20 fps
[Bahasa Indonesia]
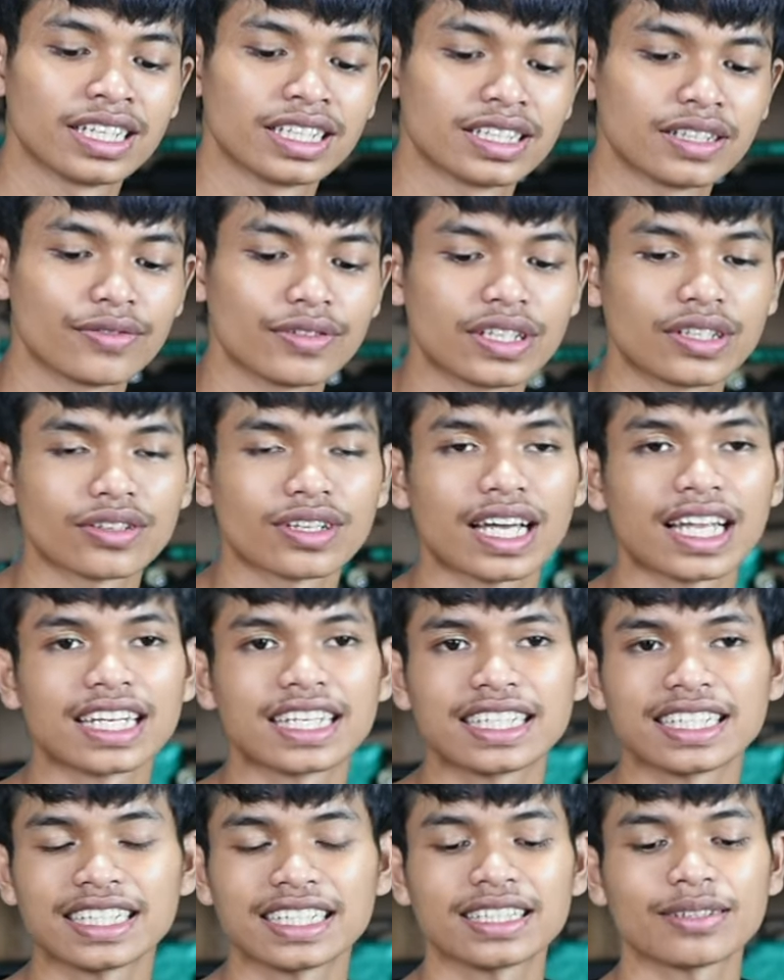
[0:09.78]
di video
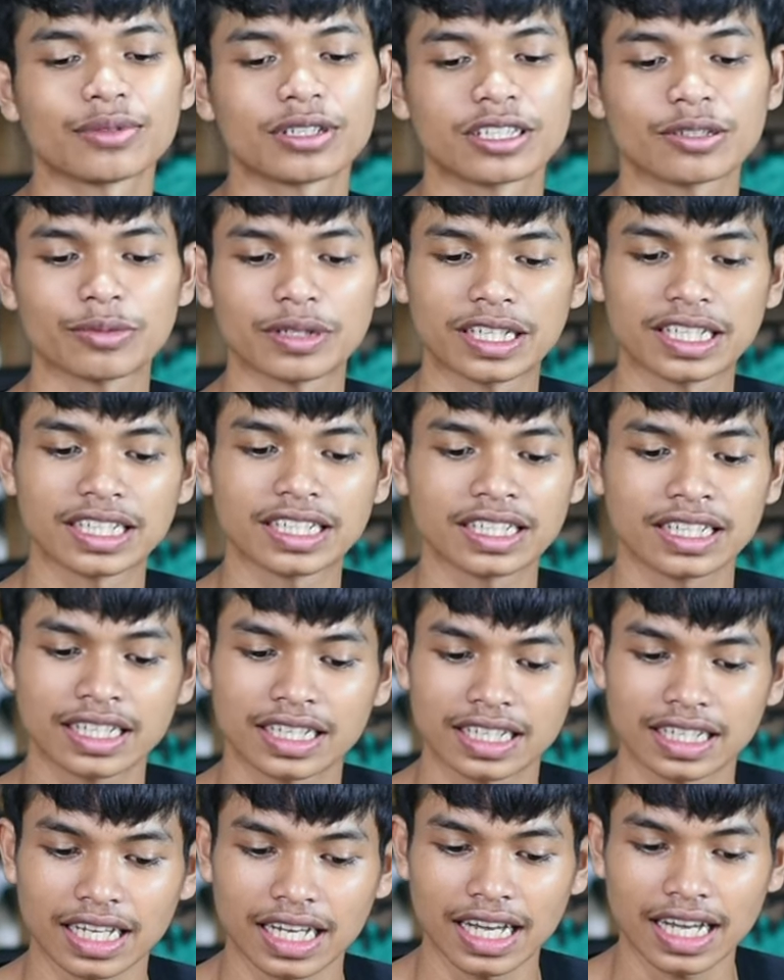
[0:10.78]
kali ini teman-teman
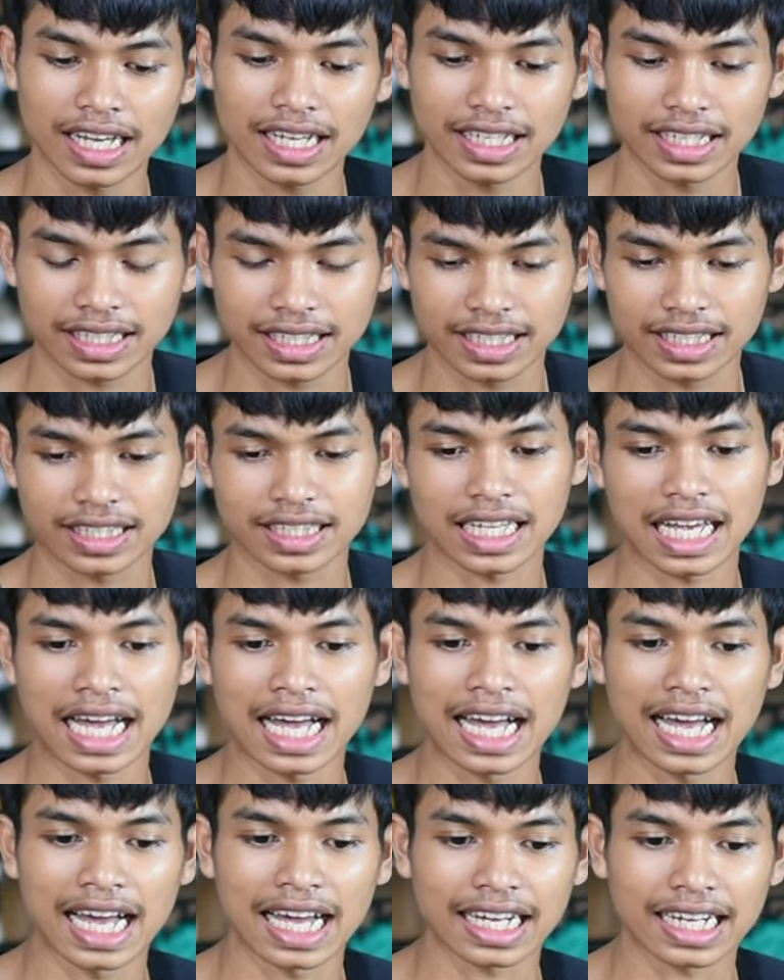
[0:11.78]
Ya,
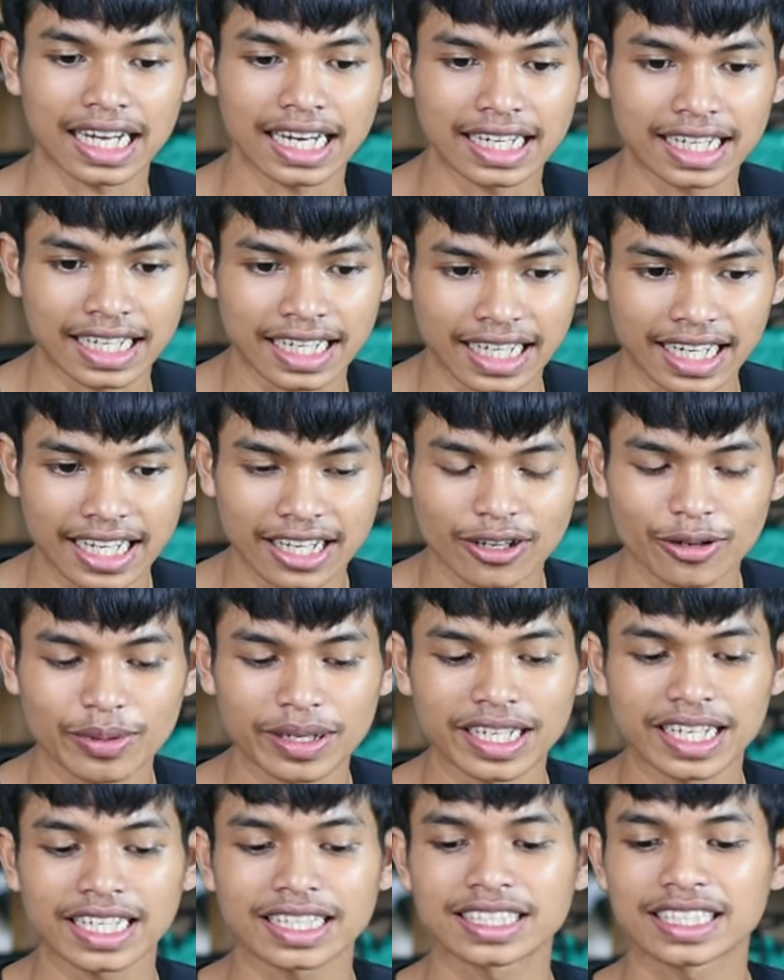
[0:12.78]
kita akan
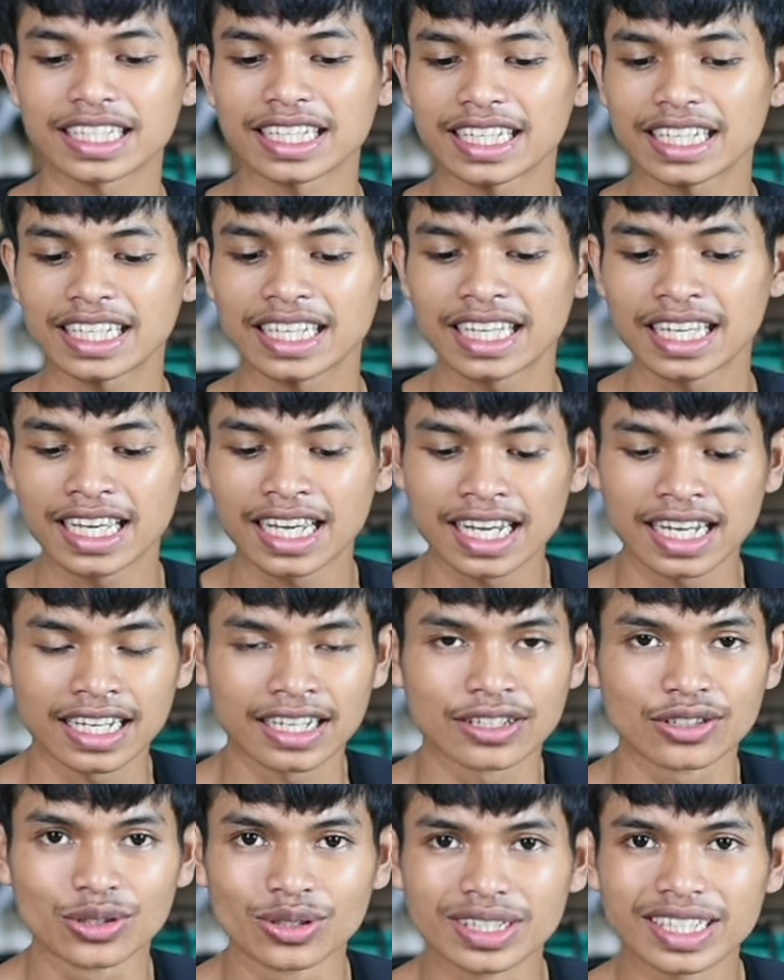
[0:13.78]
rekomendasi
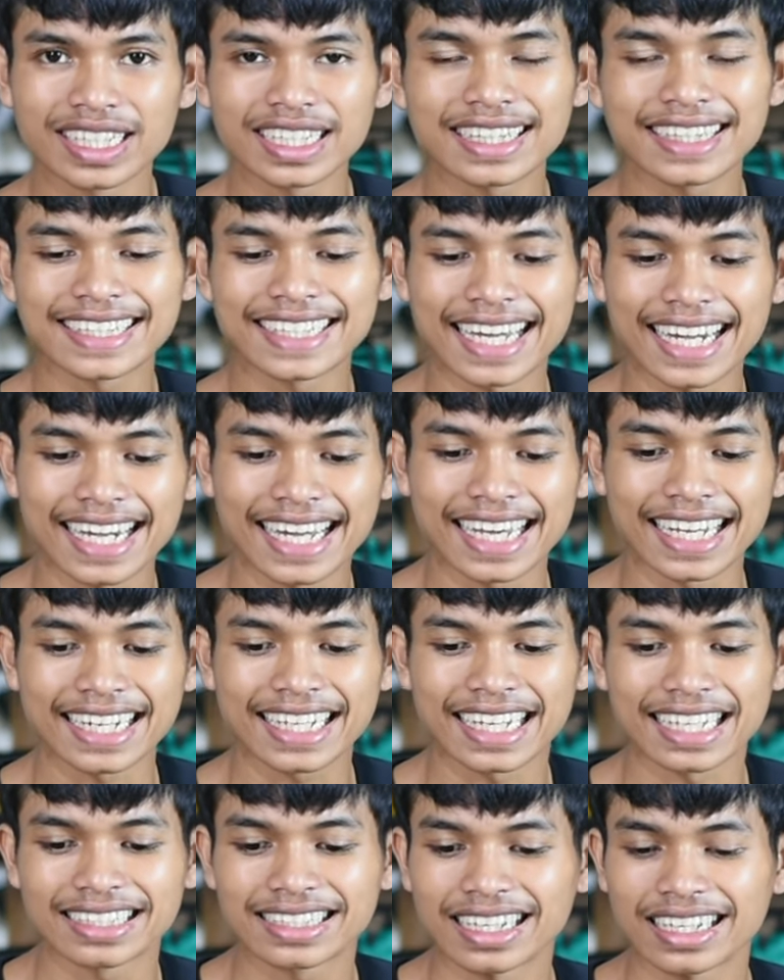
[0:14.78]
unit yang
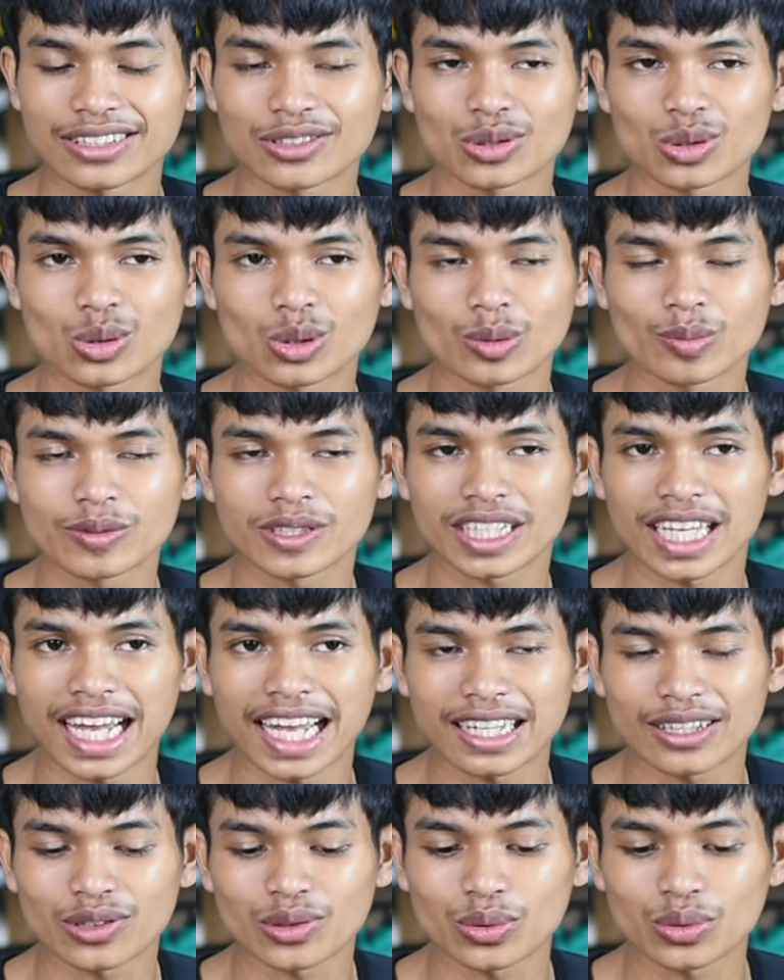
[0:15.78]
harganya cukup
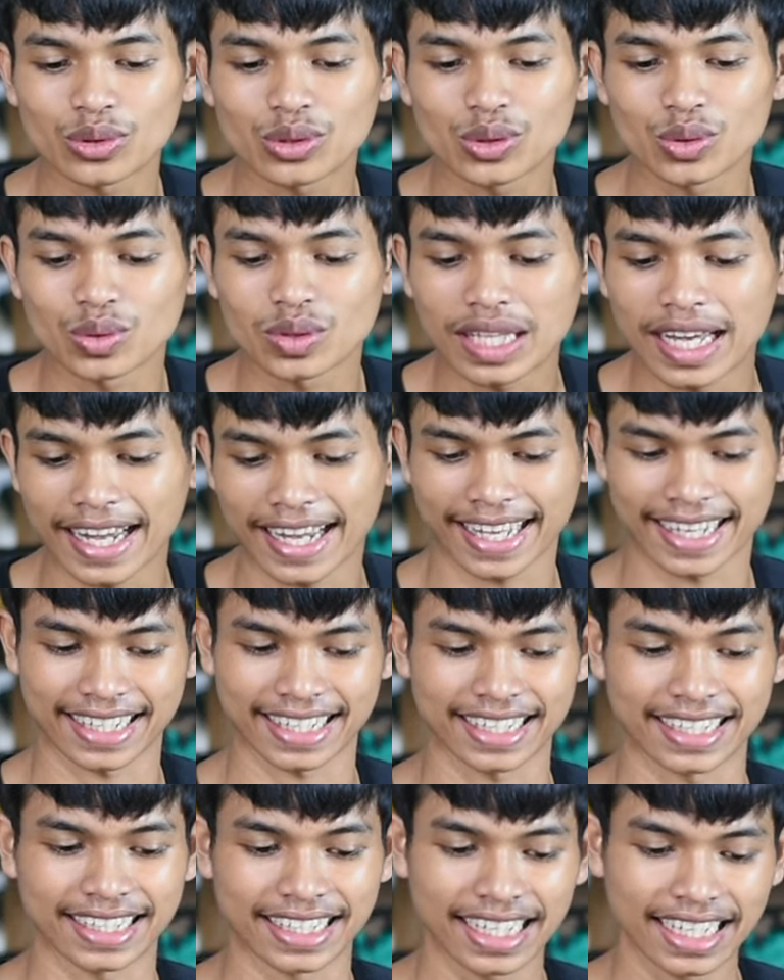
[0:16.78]
satu
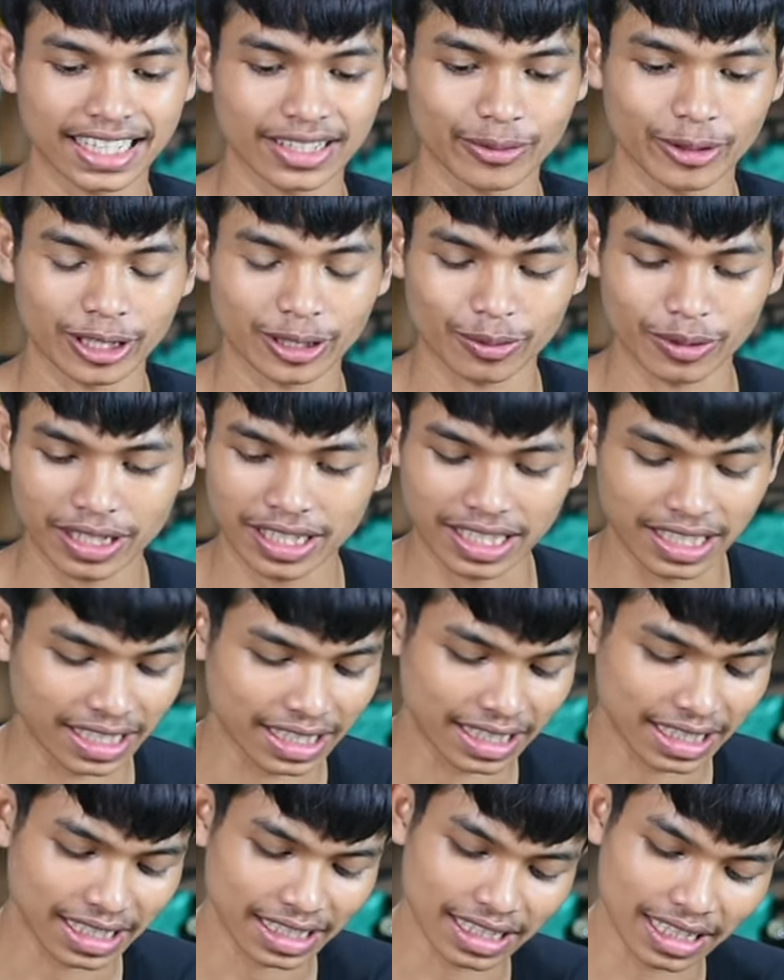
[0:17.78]
jutaan Ya teman-teman,
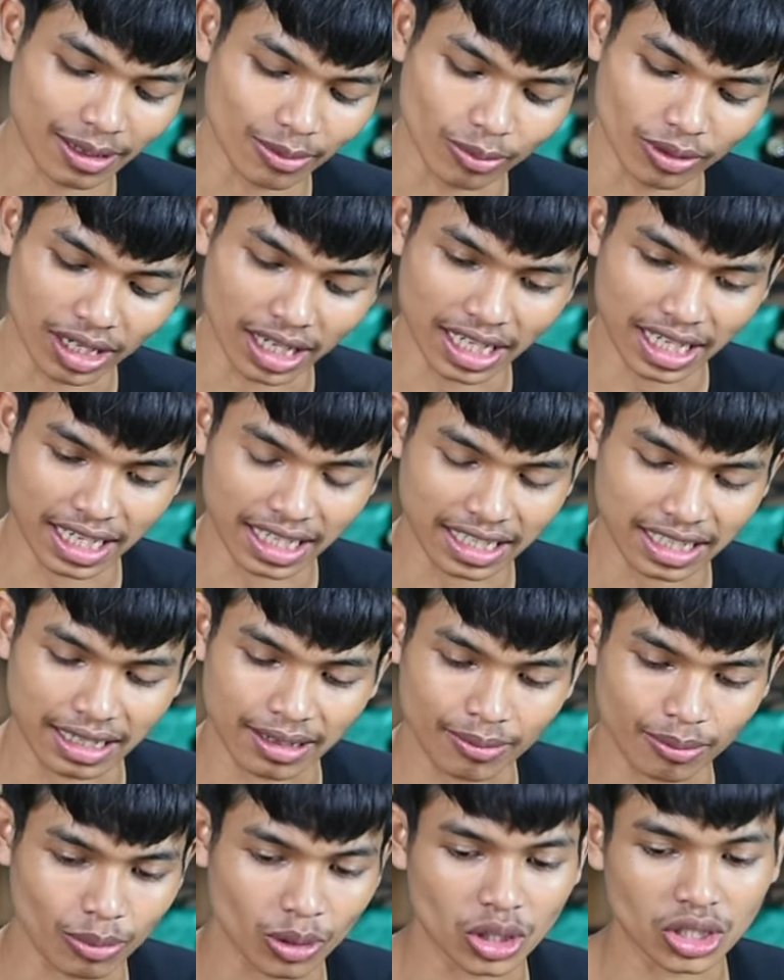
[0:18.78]
ini kita mulai
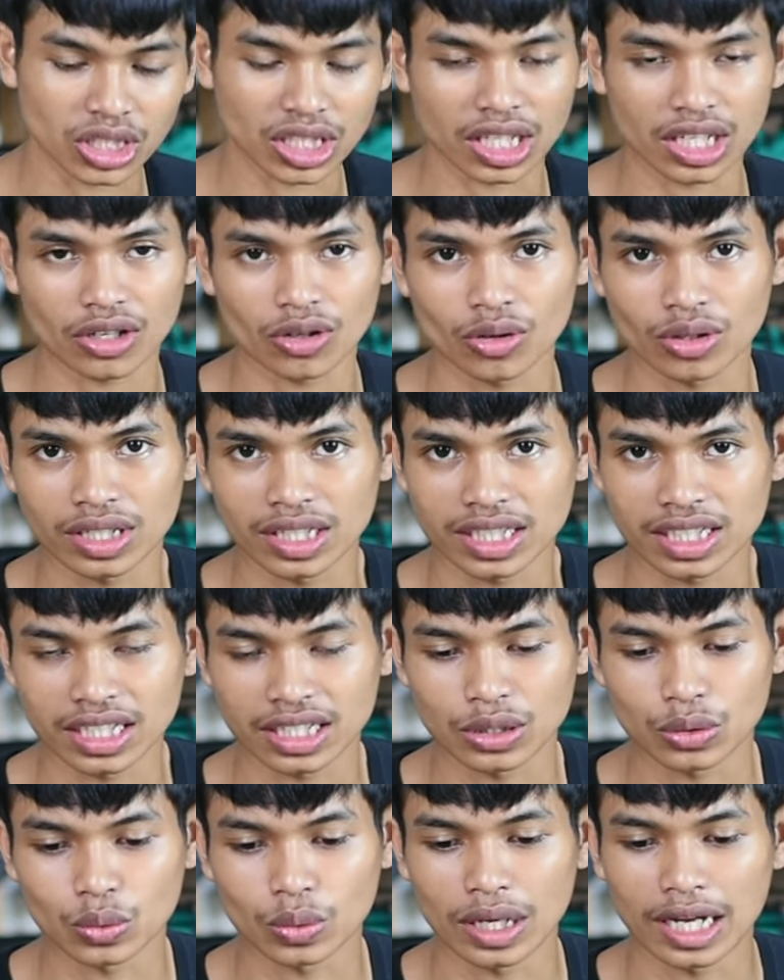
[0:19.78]
ada Moser Audit
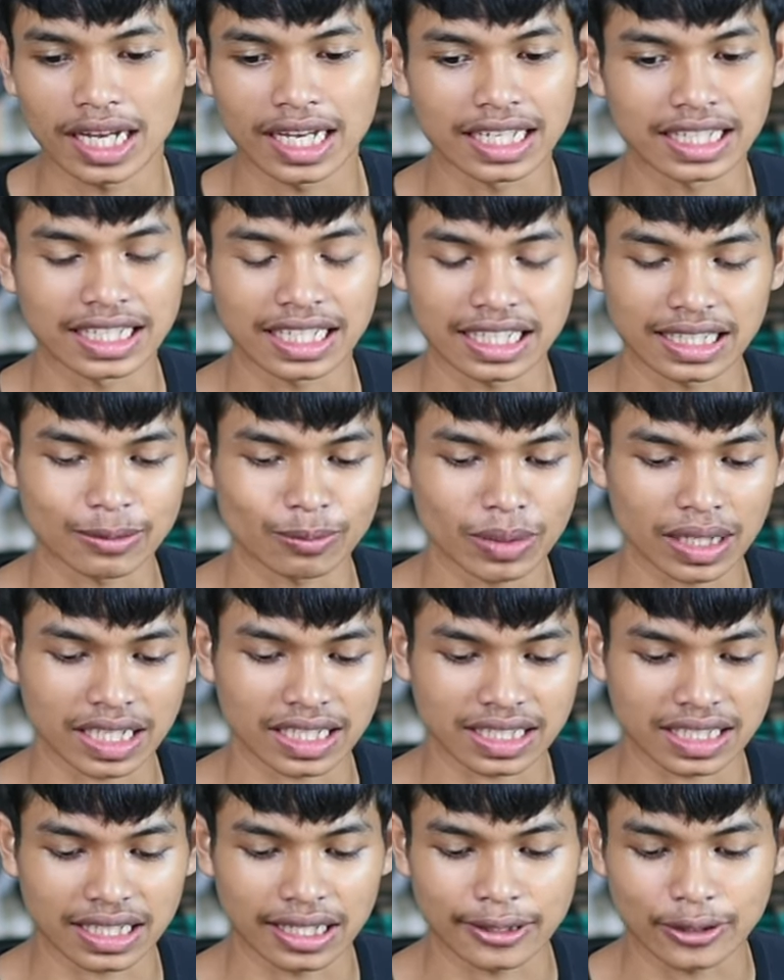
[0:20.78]
kedua yang
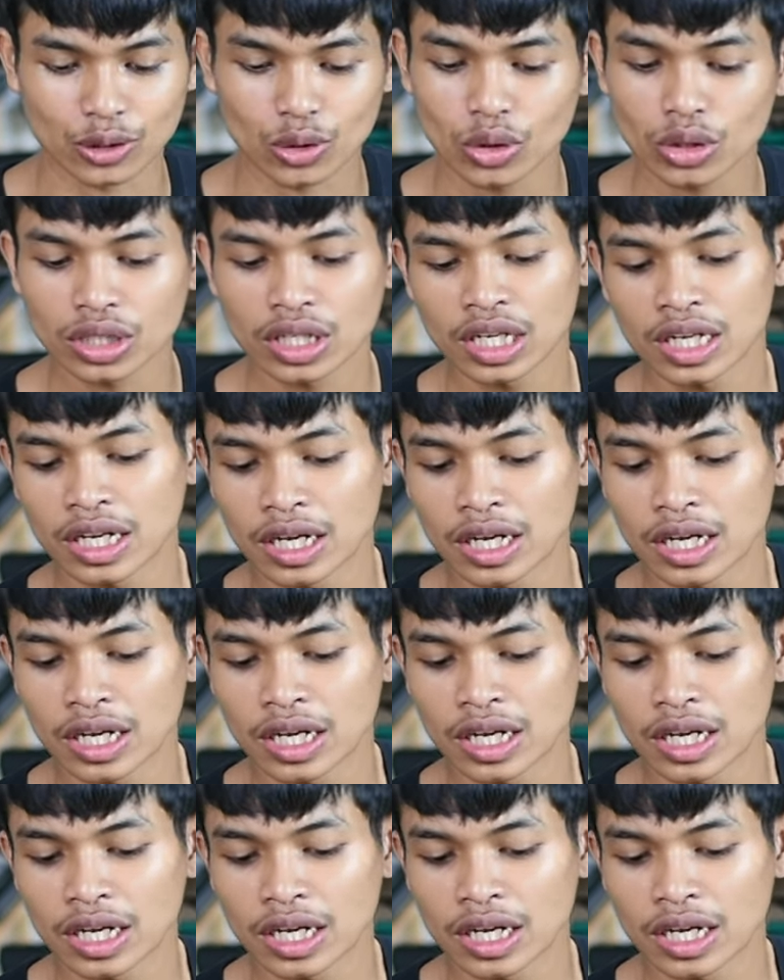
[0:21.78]
pakai skill suit